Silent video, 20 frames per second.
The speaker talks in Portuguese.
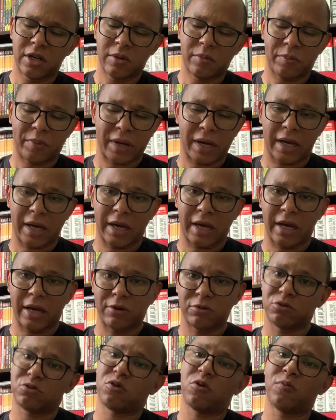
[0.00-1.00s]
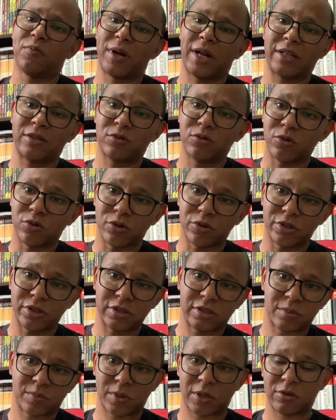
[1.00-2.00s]
para os
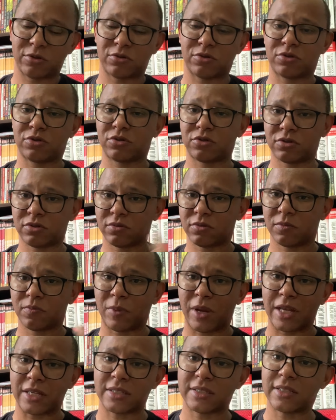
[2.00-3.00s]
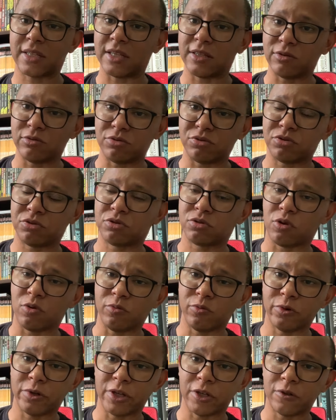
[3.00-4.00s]
compradores e para os parceiros
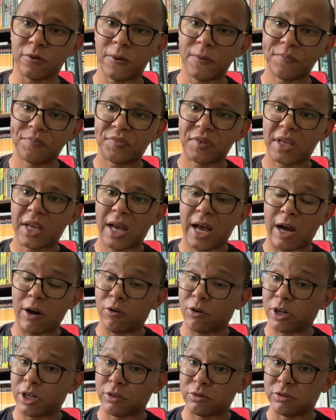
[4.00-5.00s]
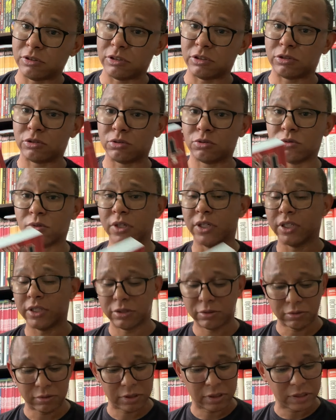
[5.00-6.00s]
como eu agora no início do
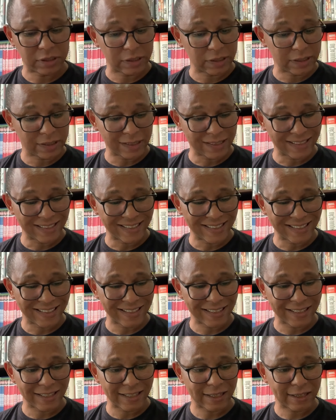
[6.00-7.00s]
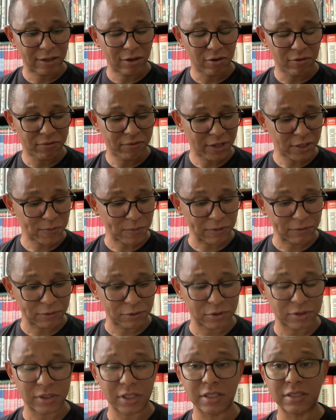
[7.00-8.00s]
ano e confesso para
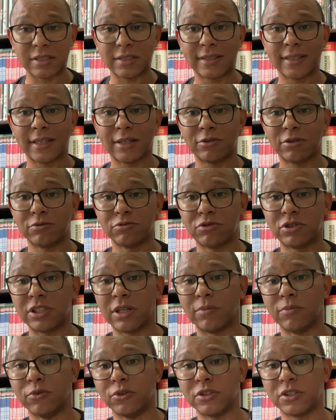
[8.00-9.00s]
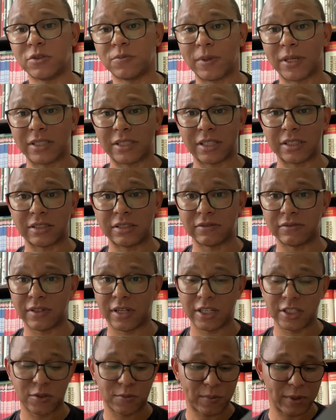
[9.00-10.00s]
vocês que eu não tinha muita expectativa a
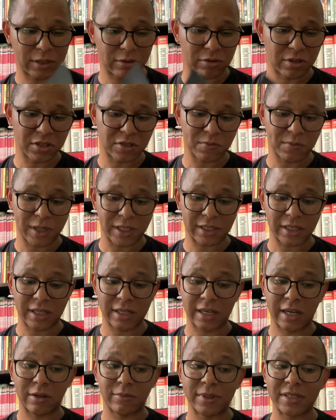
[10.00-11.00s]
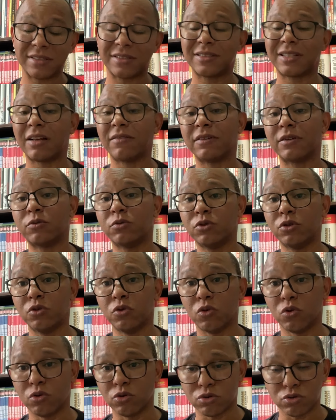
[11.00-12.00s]
respeito desse material, mas estava
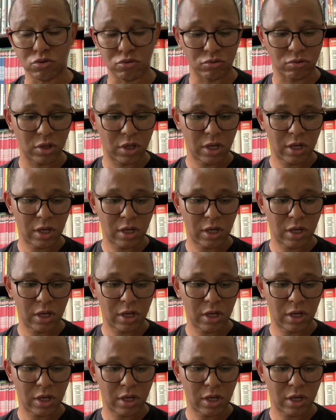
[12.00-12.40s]
curioso.